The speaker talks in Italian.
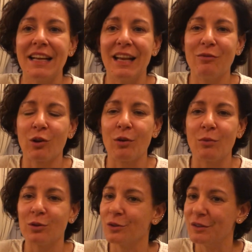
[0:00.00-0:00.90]
Il lavoro è
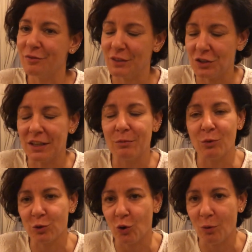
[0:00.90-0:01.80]
molto difficile ed è
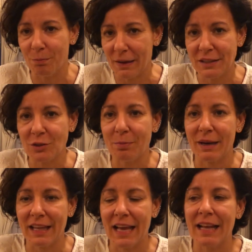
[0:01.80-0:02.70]
molto complesso
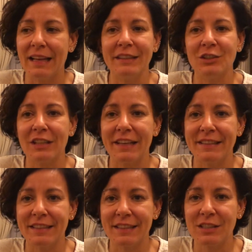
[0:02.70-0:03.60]
perché la
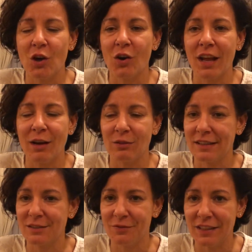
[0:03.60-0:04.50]
digitalizzazione è
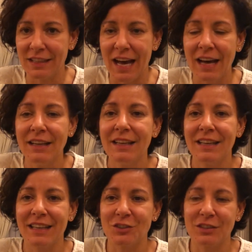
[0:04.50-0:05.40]
una sfida
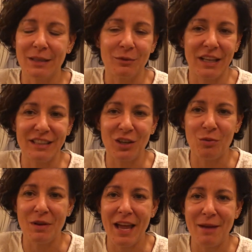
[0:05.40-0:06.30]
che ci siamo dati
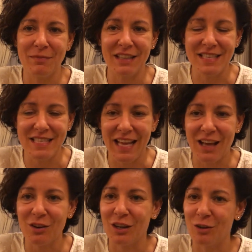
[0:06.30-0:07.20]
come
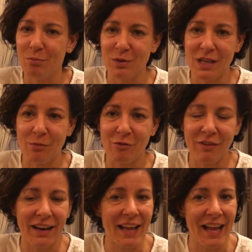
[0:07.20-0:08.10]
Ministero e che non possiamo
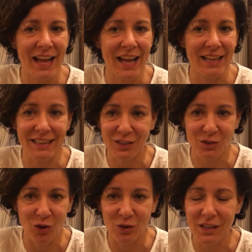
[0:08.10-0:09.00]
fare da
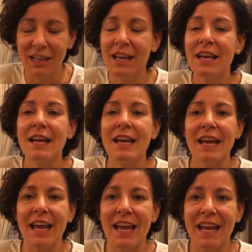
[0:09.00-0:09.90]
soli
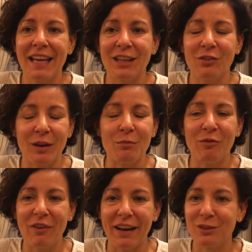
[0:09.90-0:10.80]
e che dovremmo
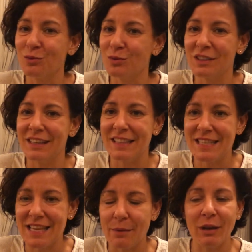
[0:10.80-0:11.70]
fare tutti
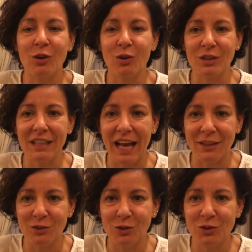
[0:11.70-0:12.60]
insieme
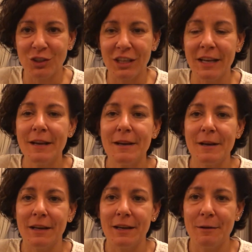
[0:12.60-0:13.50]
coordinandoci
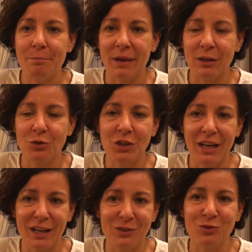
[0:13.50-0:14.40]
eh, per
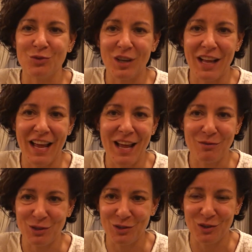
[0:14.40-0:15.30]
riuscire a raggiungere
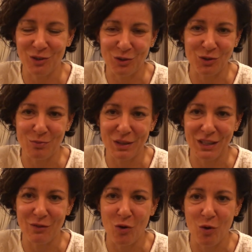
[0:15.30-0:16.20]
questo grosso
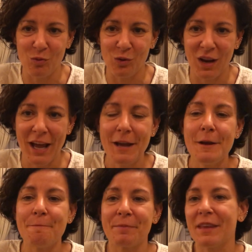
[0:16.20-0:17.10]
obiettivo comune.
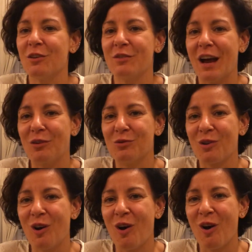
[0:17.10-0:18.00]
Io vi
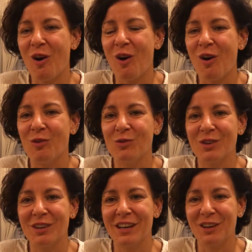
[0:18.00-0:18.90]
auguro
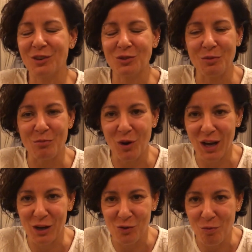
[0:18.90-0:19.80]
un grosso in
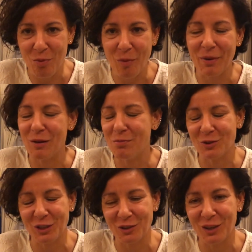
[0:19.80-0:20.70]
bocca al lupo per il
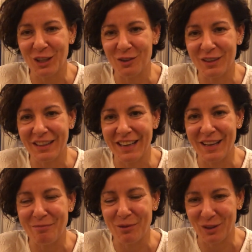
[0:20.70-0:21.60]
progetto che
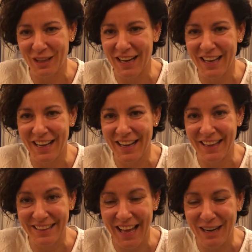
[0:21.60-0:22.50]
dovete portare
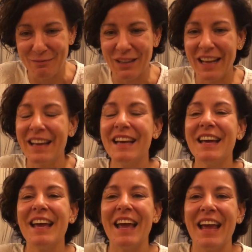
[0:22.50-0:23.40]
a termine
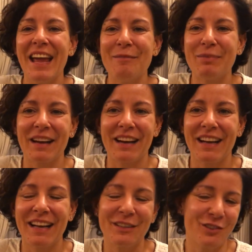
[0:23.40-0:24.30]
e per
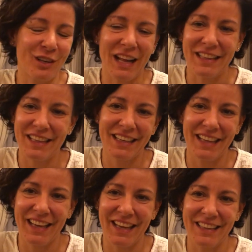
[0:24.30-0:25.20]
la giornata
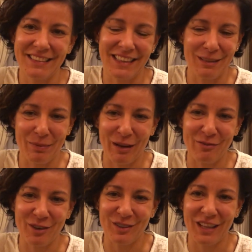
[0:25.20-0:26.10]
che state per
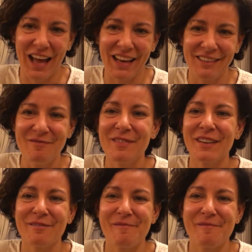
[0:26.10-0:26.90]
affrontare.